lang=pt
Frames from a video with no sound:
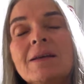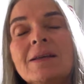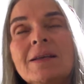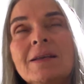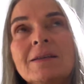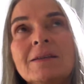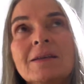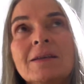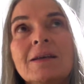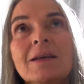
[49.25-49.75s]

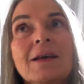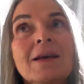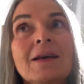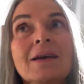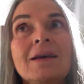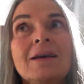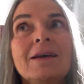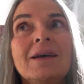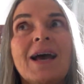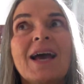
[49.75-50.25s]
e
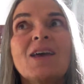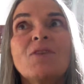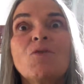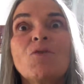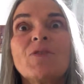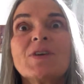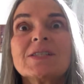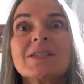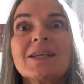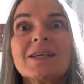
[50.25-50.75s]
ah, aí vou
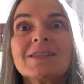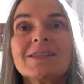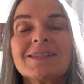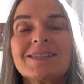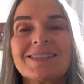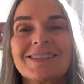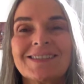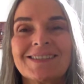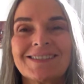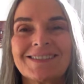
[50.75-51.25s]
fazer
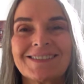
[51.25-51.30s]
assim.